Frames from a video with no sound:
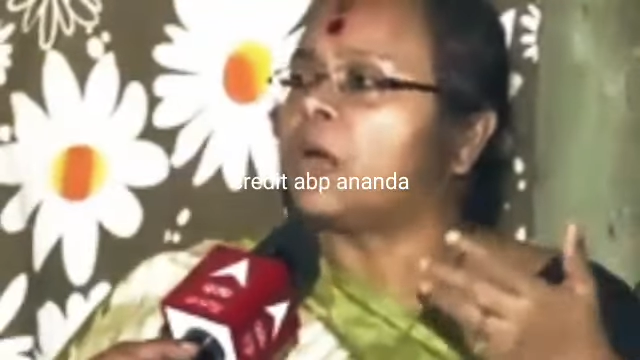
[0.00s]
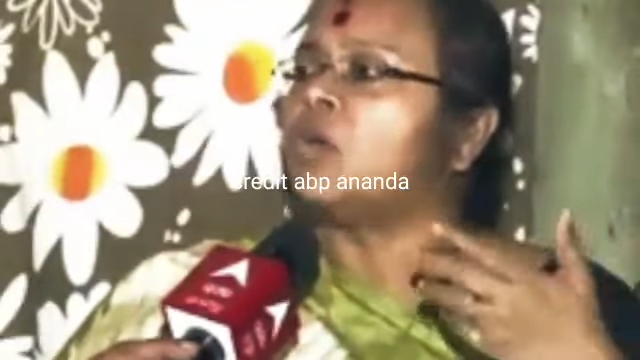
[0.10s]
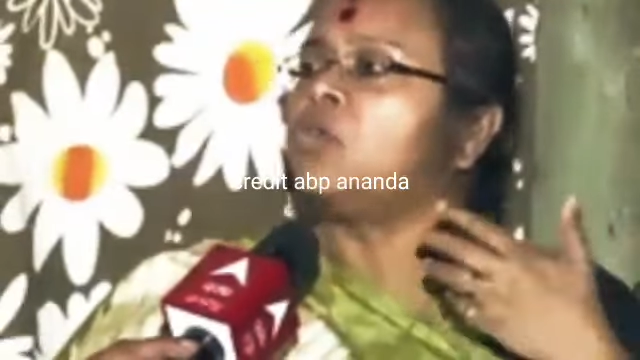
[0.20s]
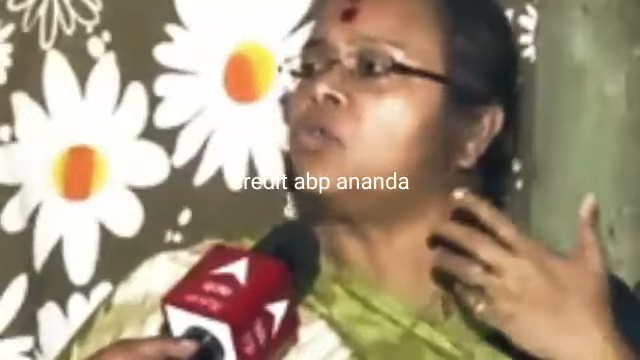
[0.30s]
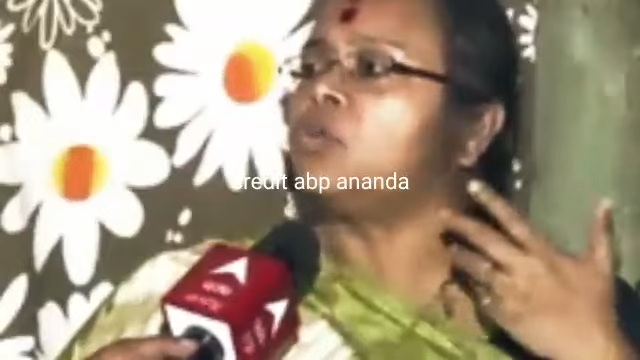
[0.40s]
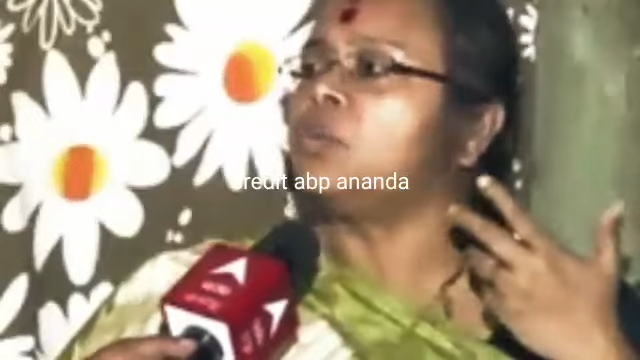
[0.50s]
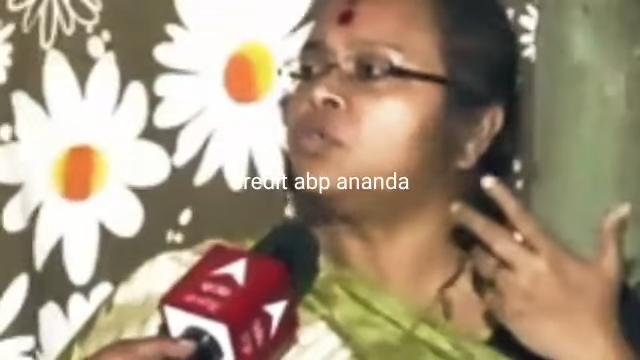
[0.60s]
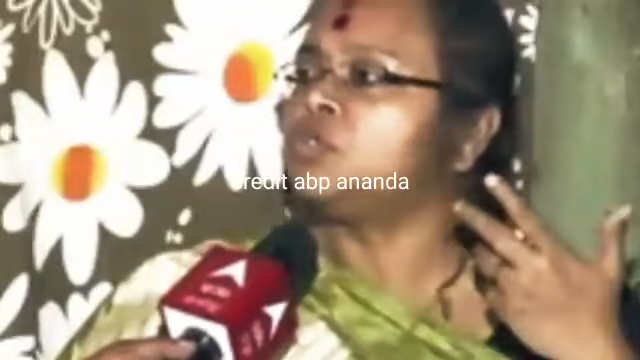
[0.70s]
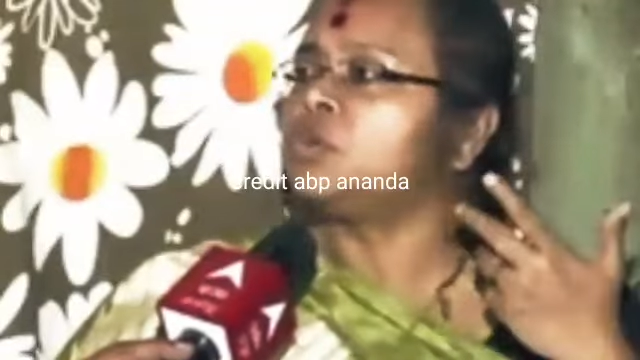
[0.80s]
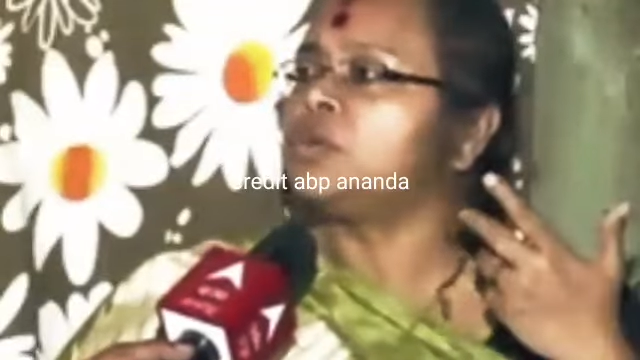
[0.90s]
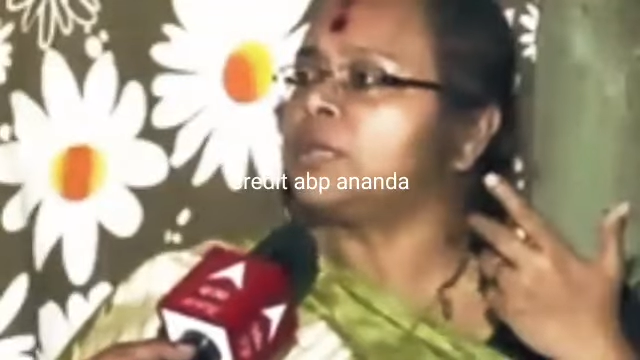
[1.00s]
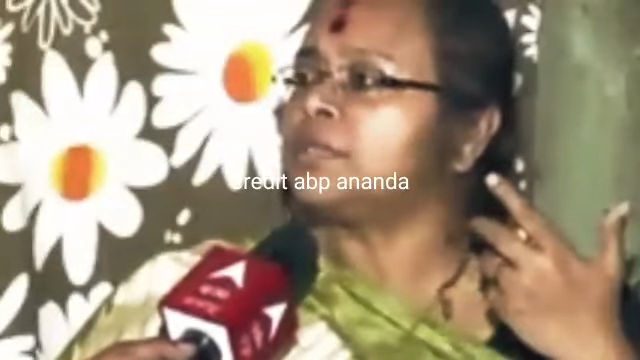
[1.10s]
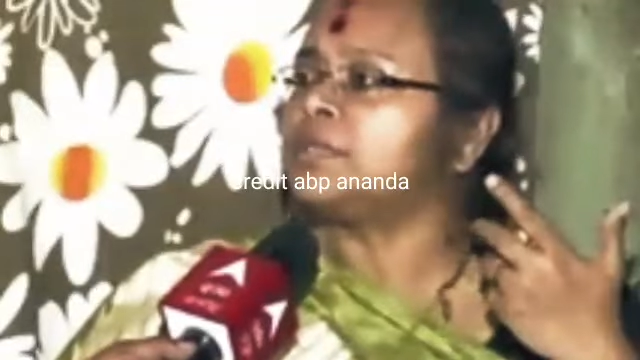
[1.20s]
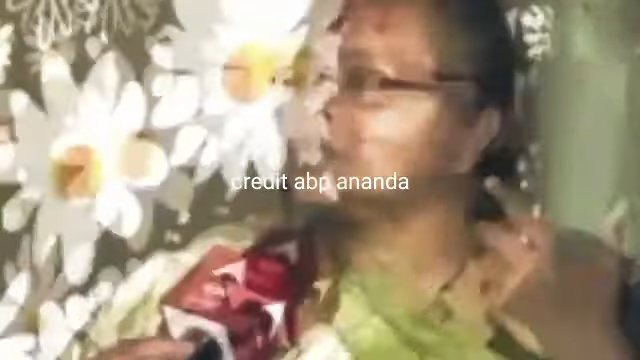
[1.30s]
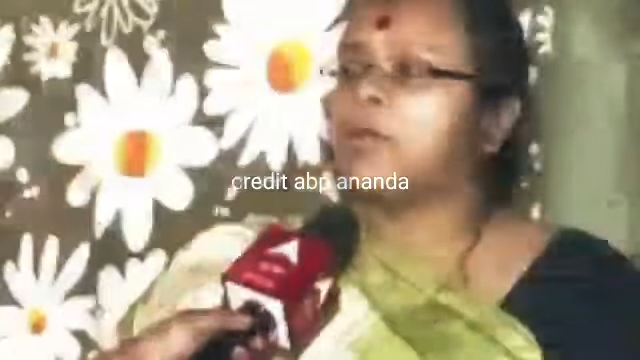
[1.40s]
মানে আকণ্ঠ নিমজ্জিত হয়ে
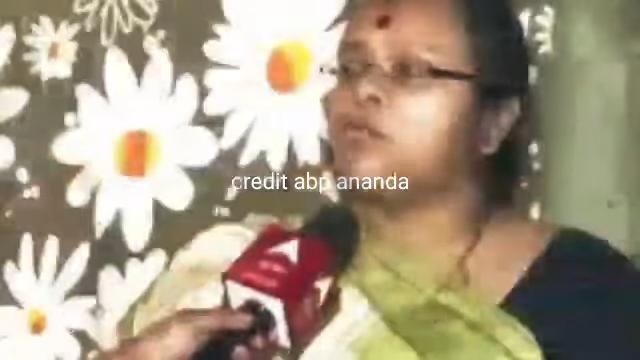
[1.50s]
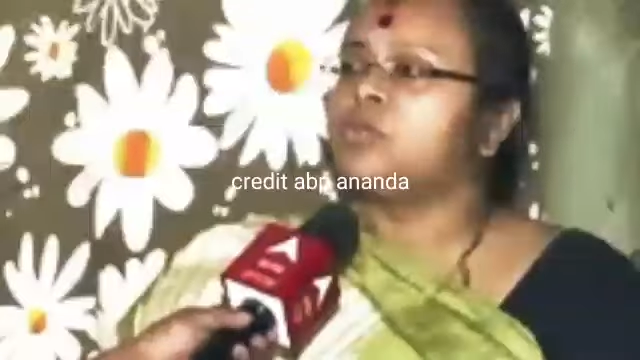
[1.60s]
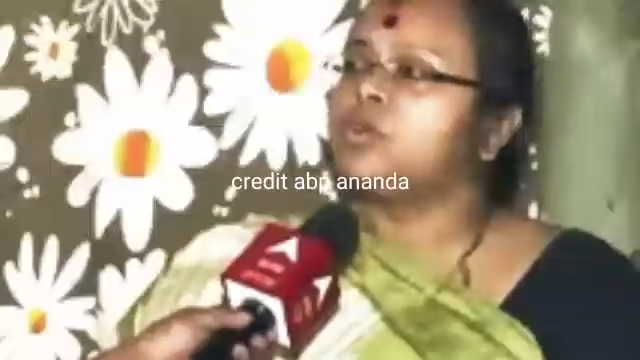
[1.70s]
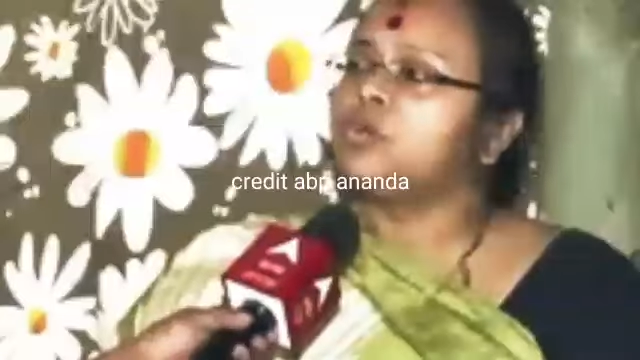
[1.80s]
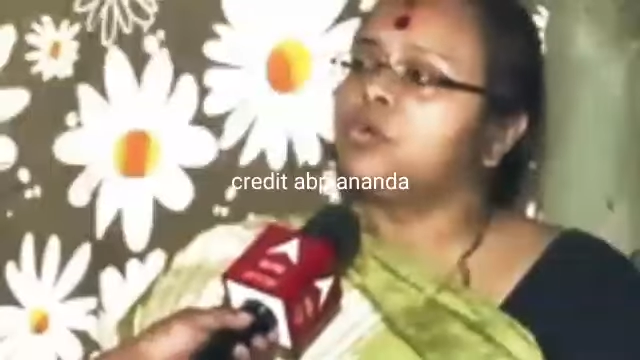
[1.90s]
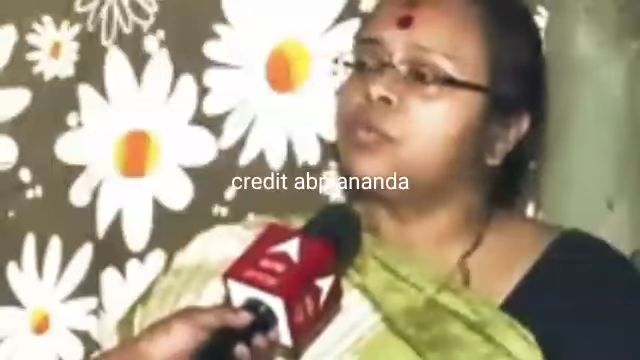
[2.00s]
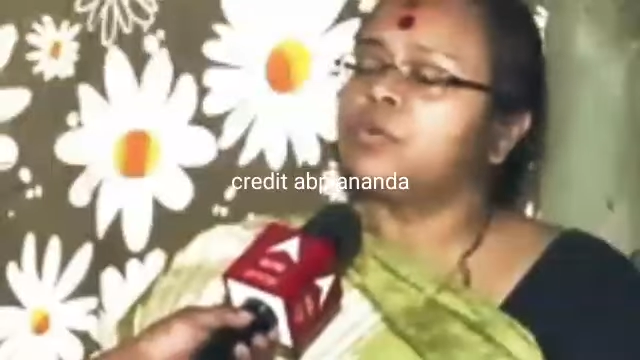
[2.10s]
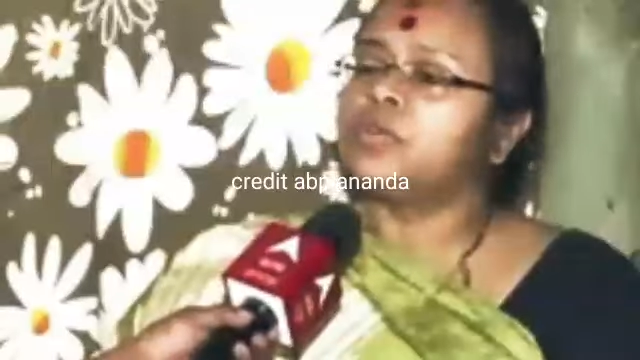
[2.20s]
যাচ্ছে এখন তৃণমূল